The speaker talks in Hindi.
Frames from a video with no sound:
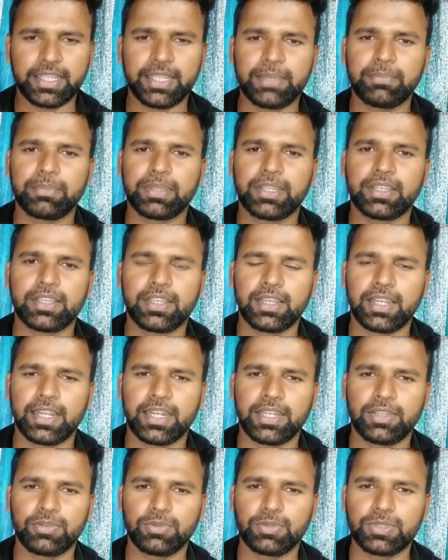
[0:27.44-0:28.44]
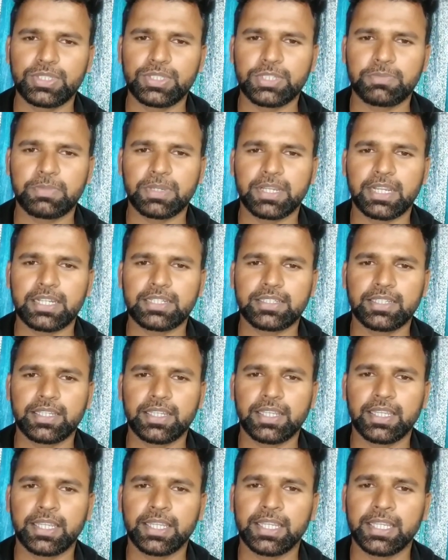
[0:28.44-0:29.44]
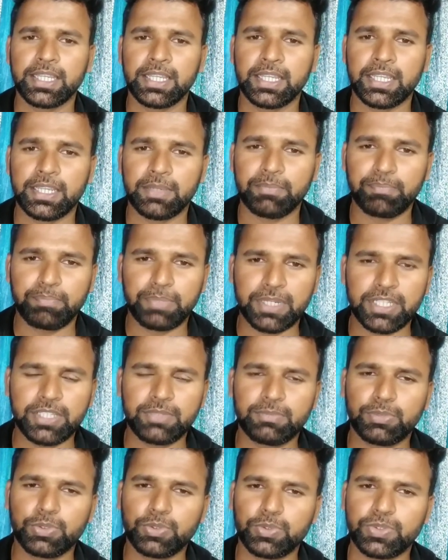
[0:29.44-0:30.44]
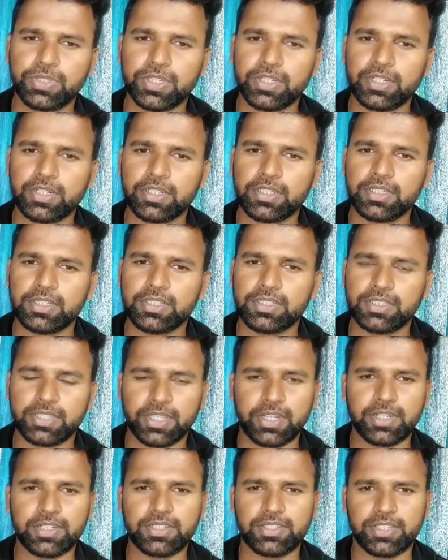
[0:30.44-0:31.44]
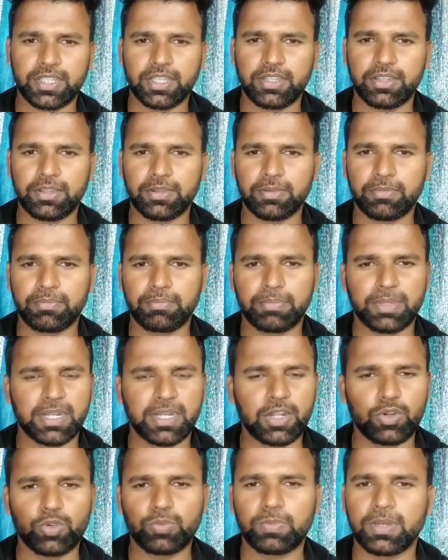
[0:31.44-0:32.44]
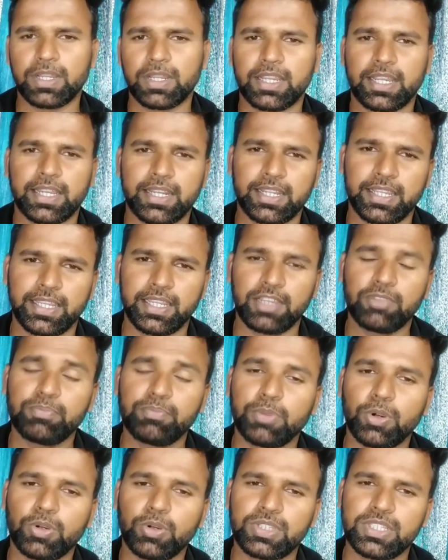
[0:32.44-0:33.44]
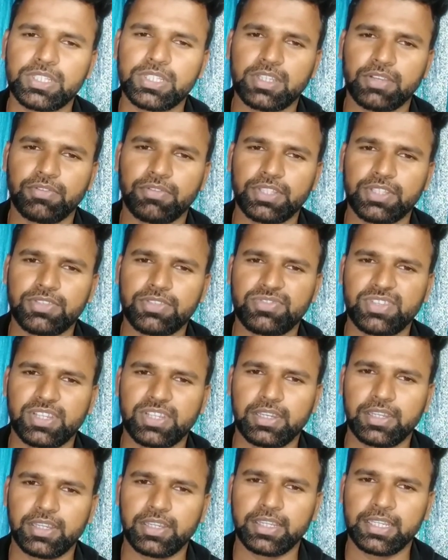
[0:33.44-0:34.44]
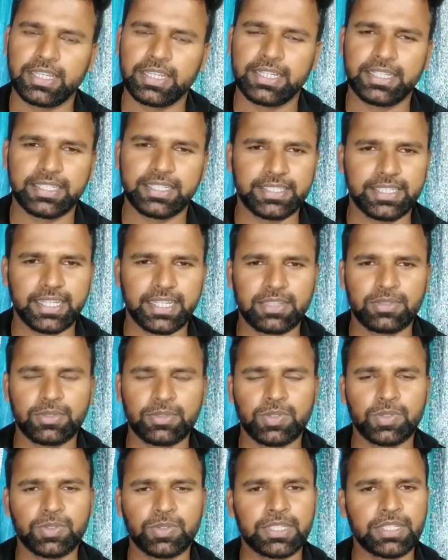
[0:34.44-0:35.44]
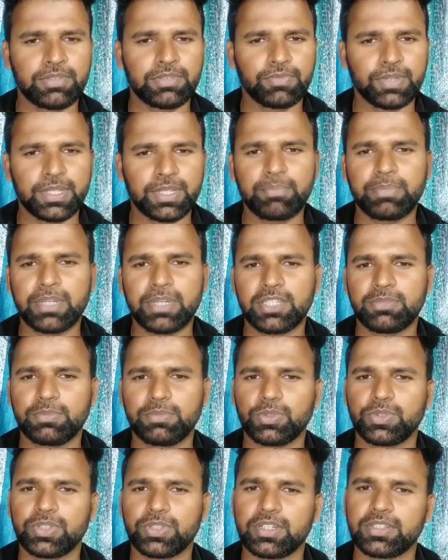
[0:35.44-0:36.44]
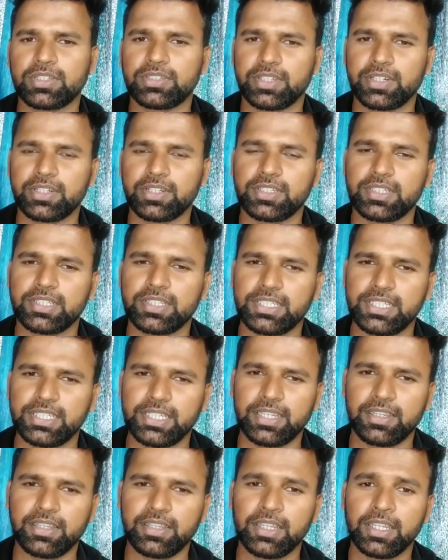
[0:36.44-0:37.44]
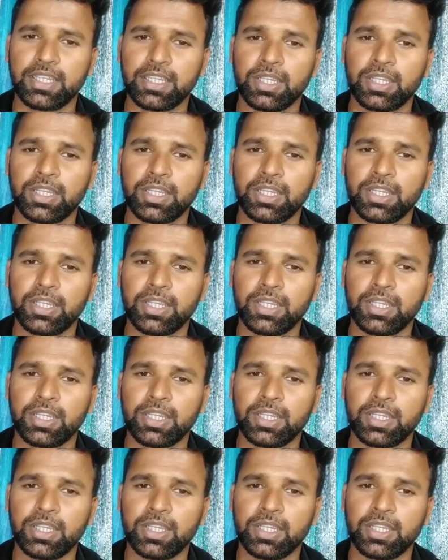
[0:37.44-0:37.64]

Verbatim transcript: गेम के खिलाड़ी हों जिस प्रकार से ब्रिजभूषण शरण सिंह पर आरोप लगा रहे हैं बहुत ही संवेदनशील है जी हाँ दोस्तों ये वही ब्रिजभूषण शरण जी हैं